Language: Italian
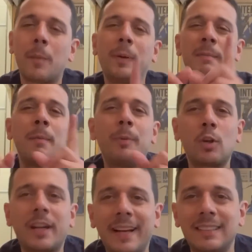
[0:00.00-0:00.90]
Prima però
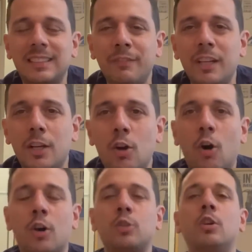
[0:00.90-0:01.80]
ragazzi vi
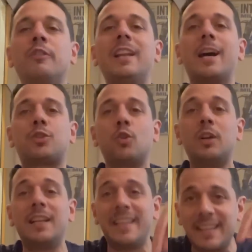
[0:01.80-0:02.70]
ricordo e vi lascio il
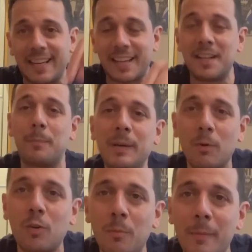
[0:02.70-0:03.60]
link nel primo
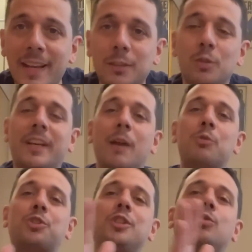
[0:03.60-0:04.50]
commento che è
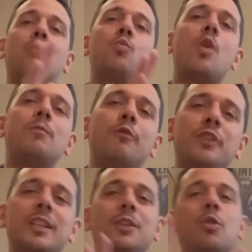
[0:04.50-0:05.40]
uscito un nuovo
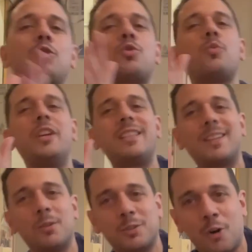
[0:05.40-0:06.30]
video su
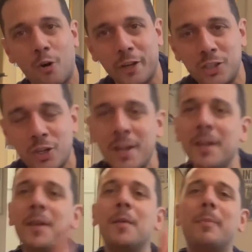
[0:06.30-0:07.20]
Italo Deutsch.
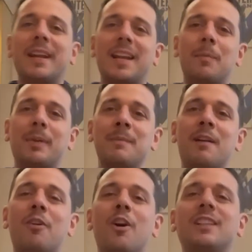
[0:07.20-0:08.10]
Per la prima
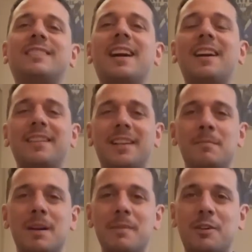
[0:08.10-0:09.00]
volta il
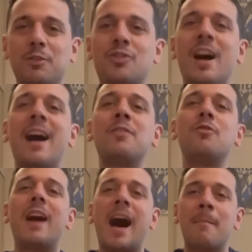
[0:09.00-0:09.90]
mio amico
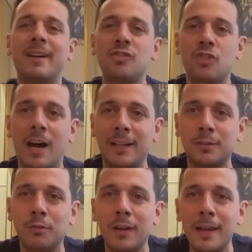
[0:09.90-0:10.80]
Giano ha
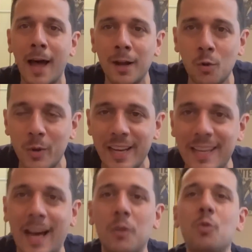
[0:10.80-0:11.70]
mangiato l'anguilla.